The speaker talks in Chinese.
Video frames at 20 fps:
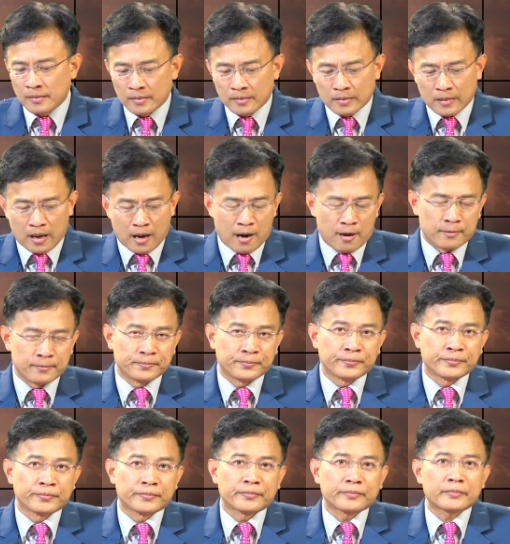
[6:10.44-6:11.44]
好，
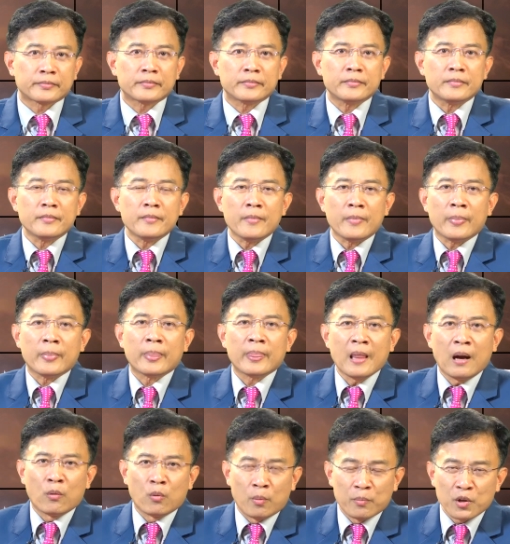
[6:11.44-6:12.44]

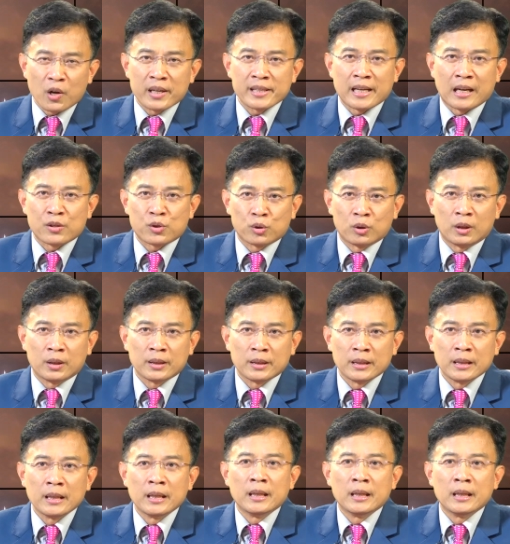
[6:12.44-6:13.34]
那我们又要讲说，